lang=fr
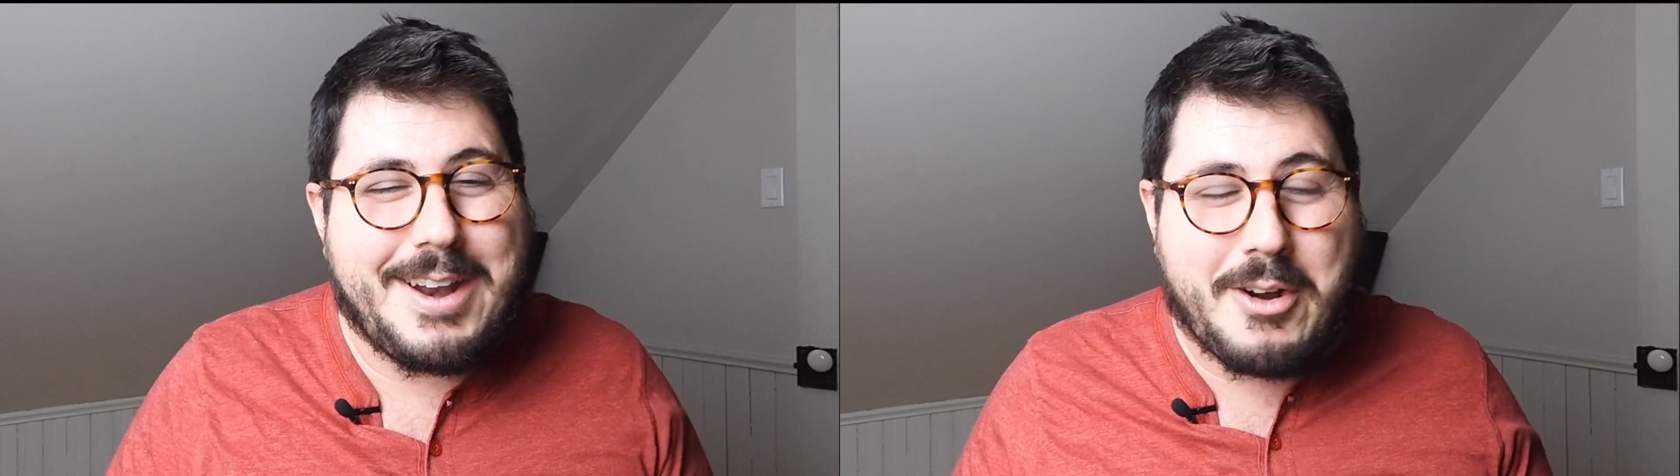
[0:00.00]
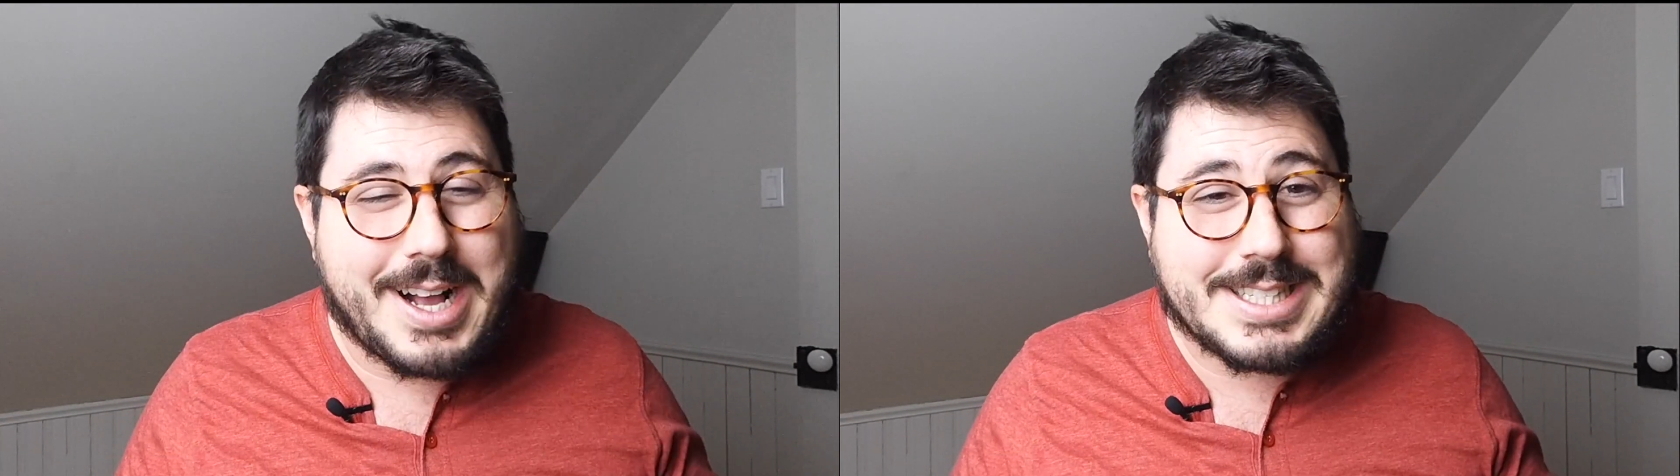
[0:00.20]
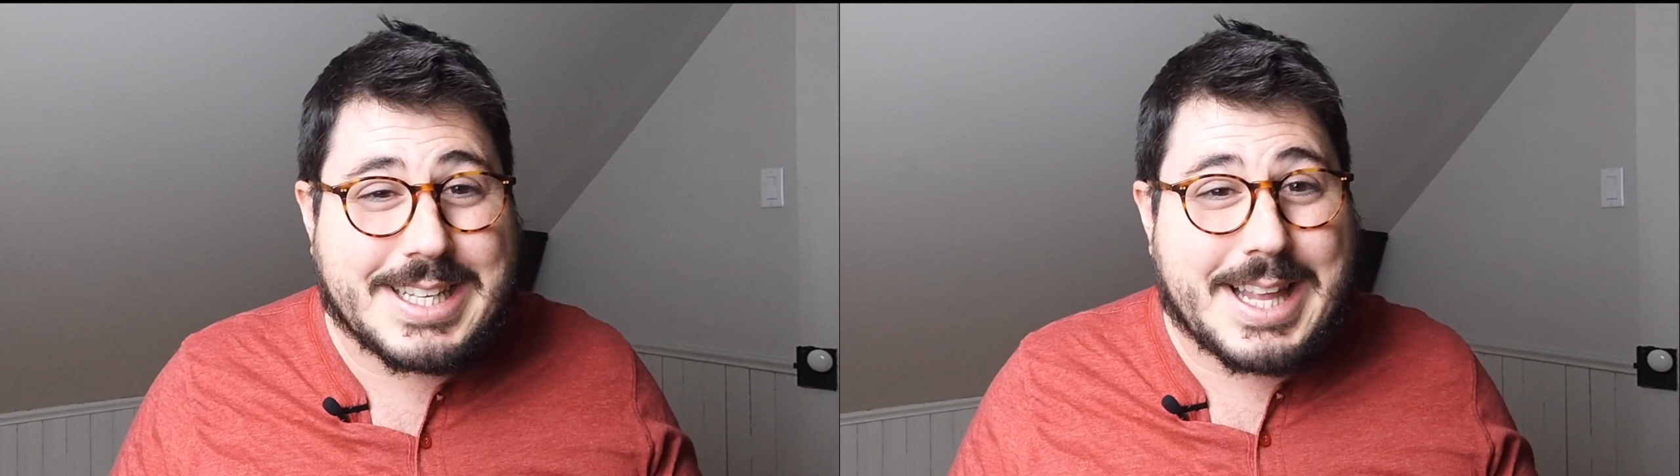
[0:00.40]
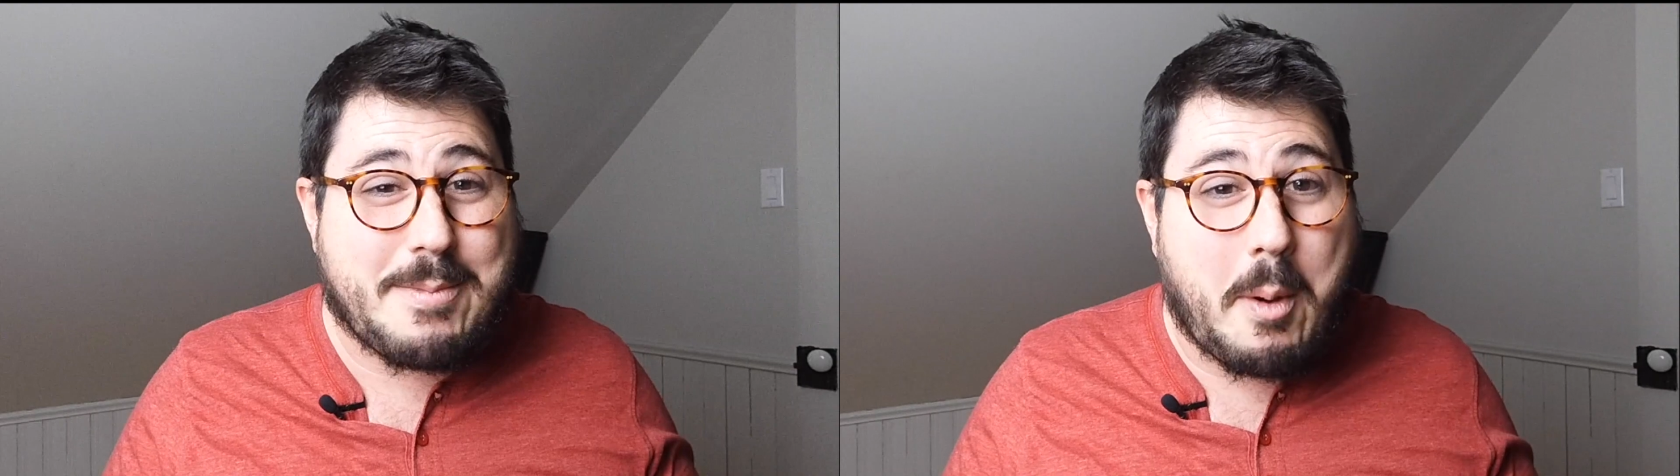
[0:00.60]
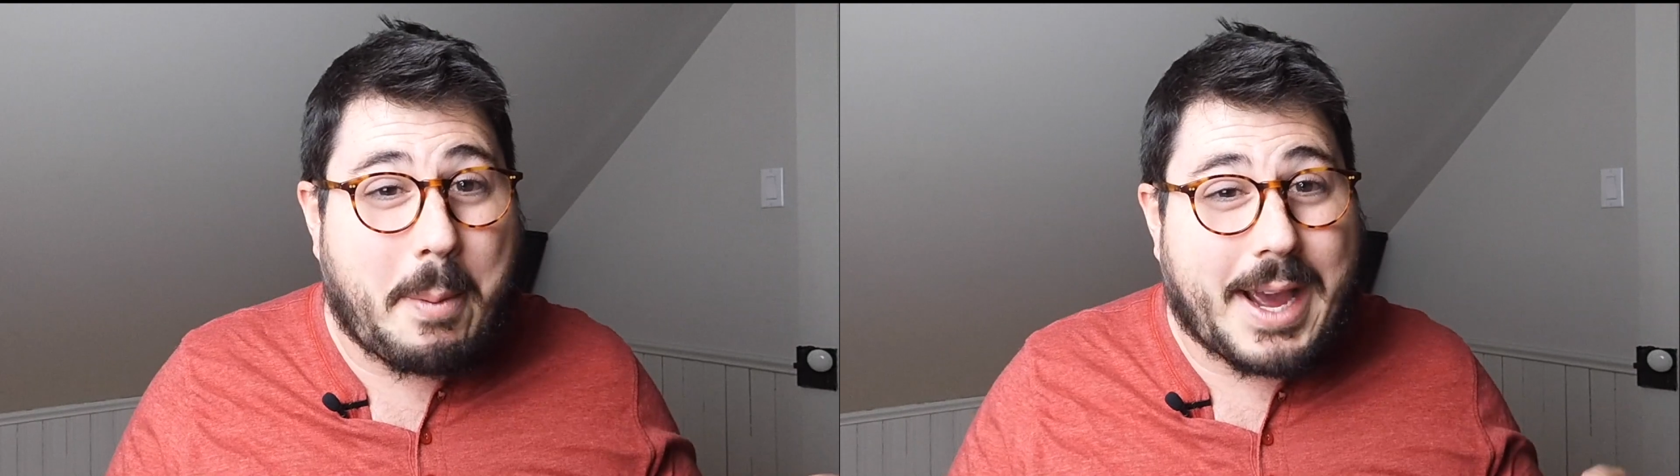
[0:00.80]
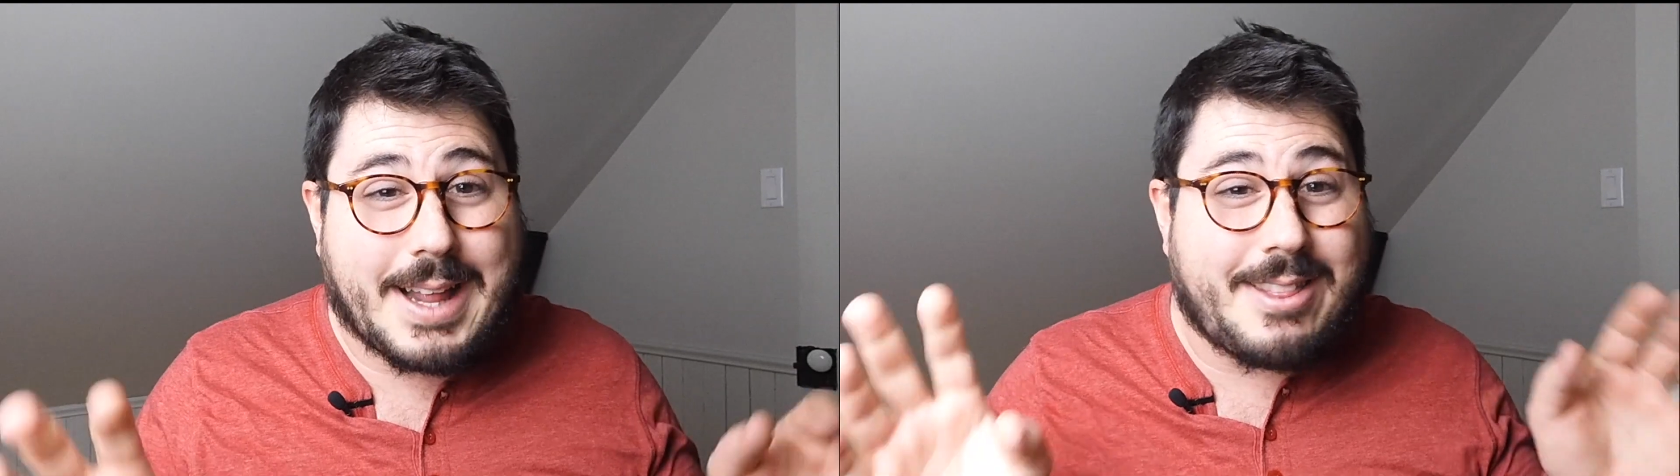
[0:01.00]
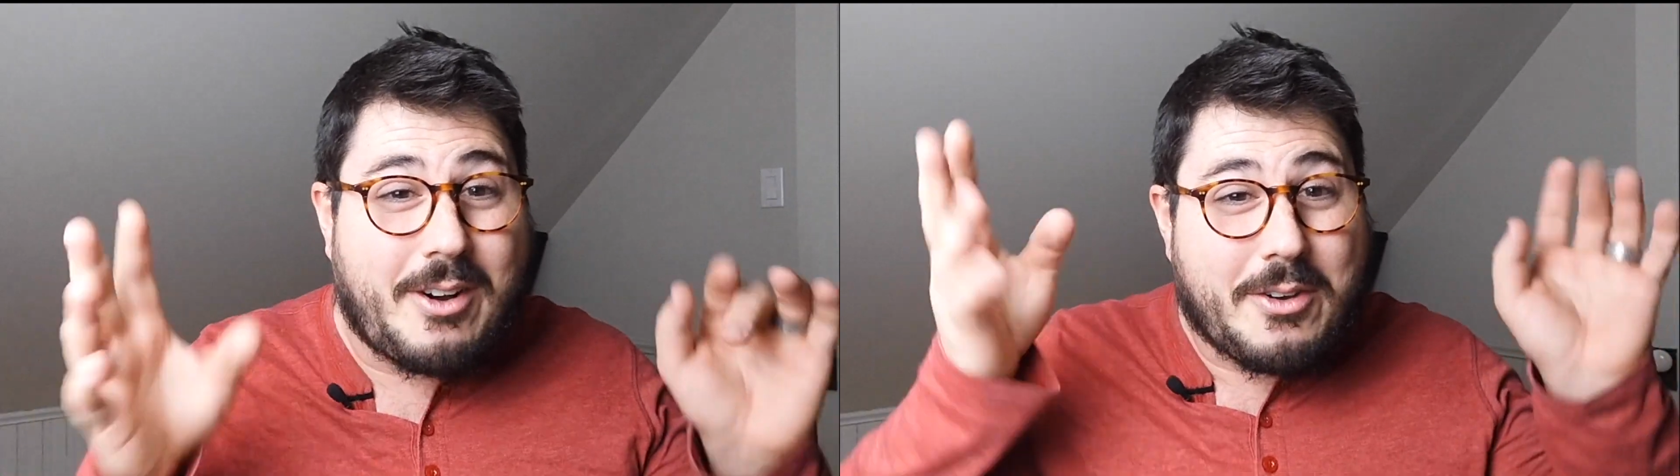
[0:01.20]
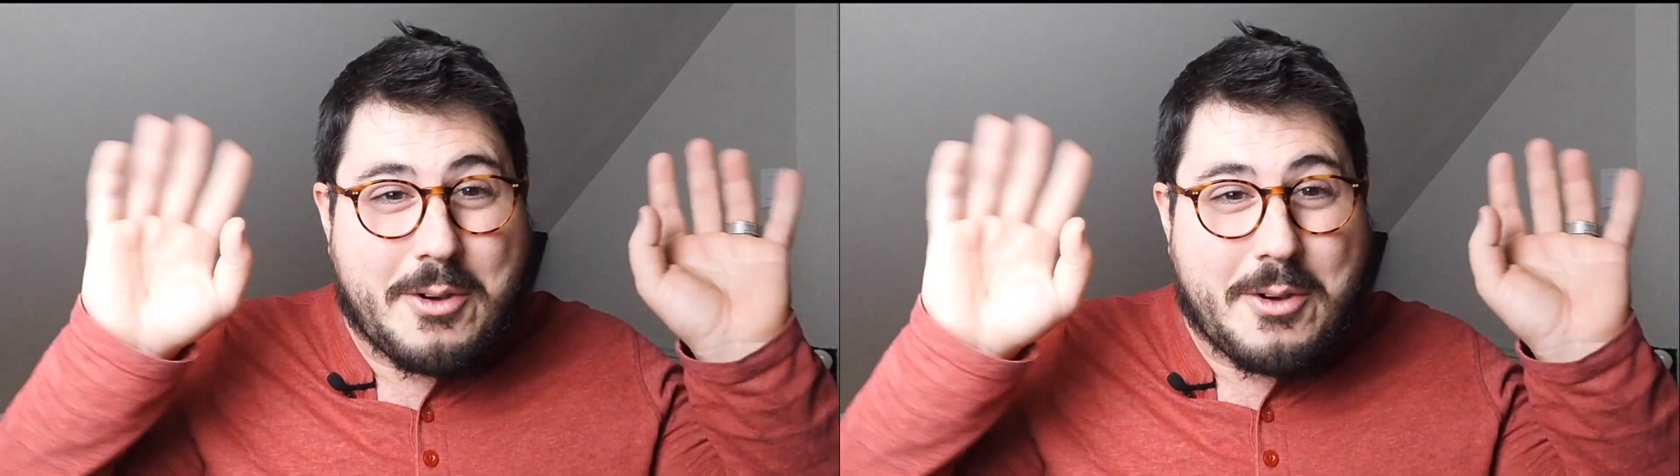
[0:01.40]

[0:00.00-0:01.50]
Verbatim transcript: il aura cité mon prénom,